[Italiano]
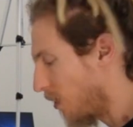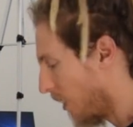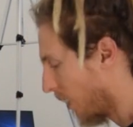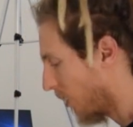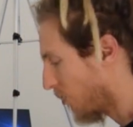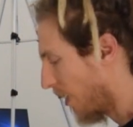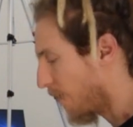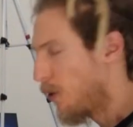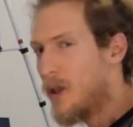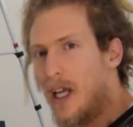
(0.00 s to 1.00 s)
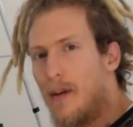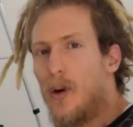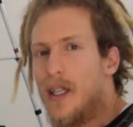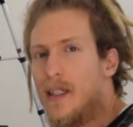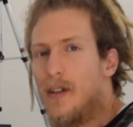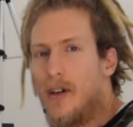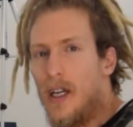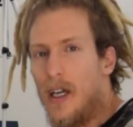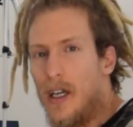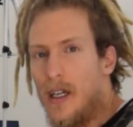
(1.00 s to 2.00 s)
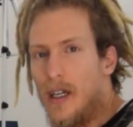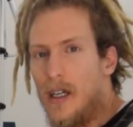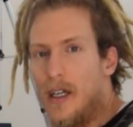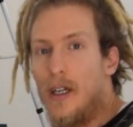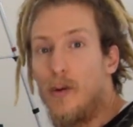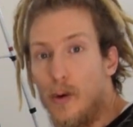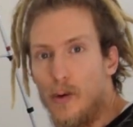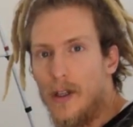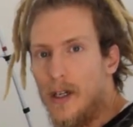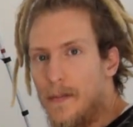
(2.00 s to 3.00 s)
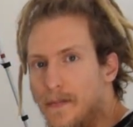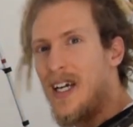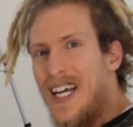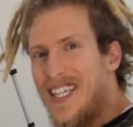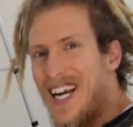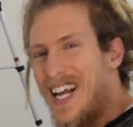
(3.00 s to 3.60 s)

vuol dire che c'è molta elaborazione in, in un router. E tra